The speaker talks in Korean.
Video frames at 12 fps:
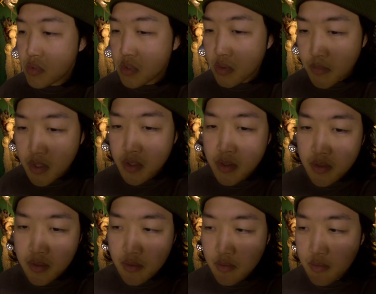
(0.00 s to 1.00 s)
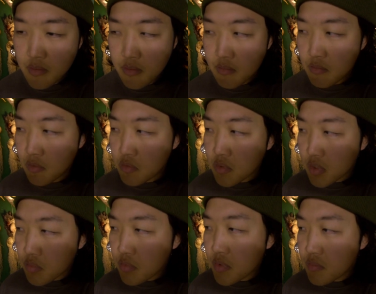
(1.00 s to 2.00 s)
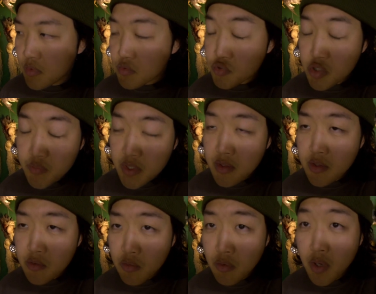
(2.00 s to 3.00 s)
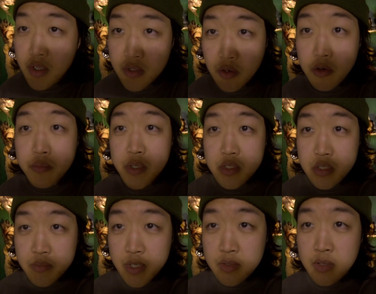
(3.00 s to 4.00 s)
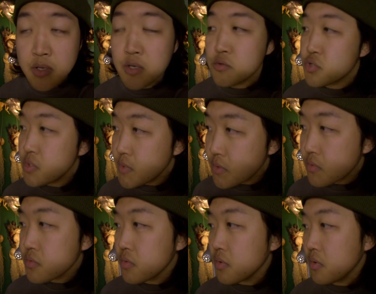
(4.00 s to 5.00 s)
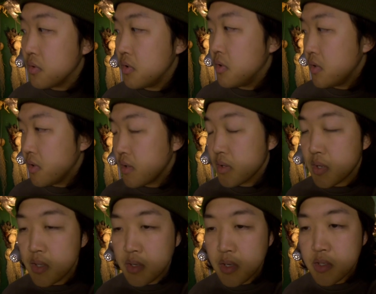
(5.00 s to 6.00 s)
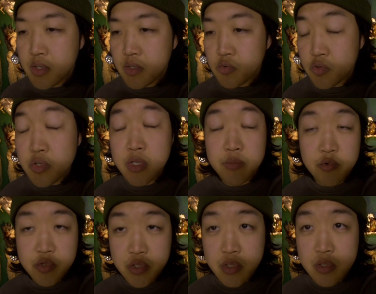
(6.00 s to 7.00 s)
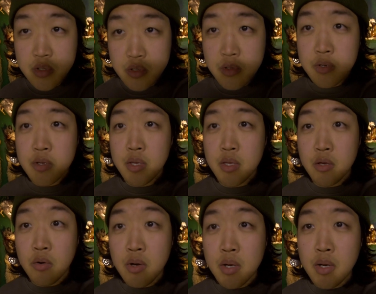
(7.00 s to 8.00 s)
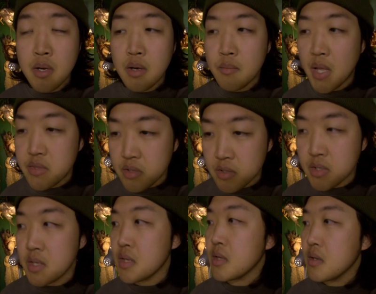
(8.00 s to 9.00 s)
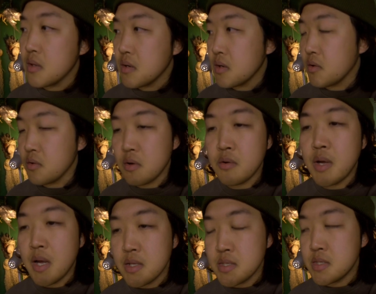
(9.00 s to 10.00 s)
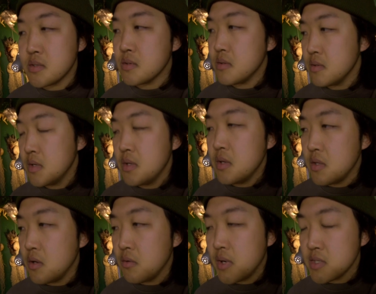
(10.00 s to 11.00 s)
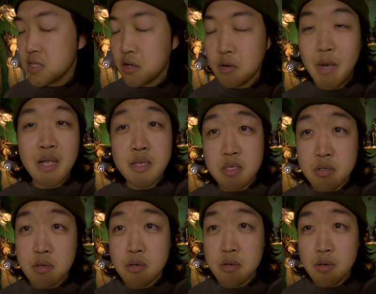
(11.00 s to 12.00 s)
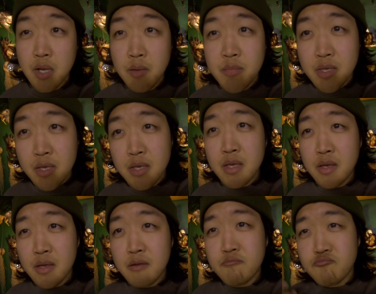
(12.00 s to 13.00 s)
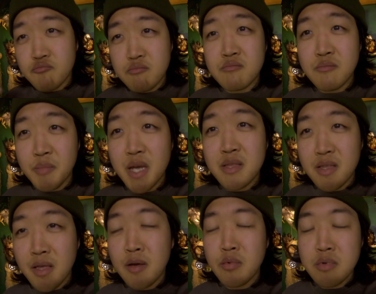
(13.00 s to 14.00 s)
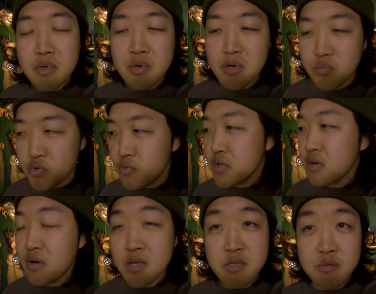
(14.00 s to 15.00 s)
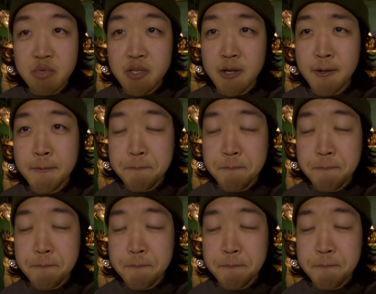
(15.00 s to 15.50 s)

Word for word: 정말 어떻게 보면 뭐 취미로 하기는 어렵겠지만 취미로도 간간히 도전해 볼 수 있는 그런 게 영화 만들기 그리고 영화 안에서 영화 작업 안에서 함께 음, 파이팅 해보는 그런 부분인 것 같습니다.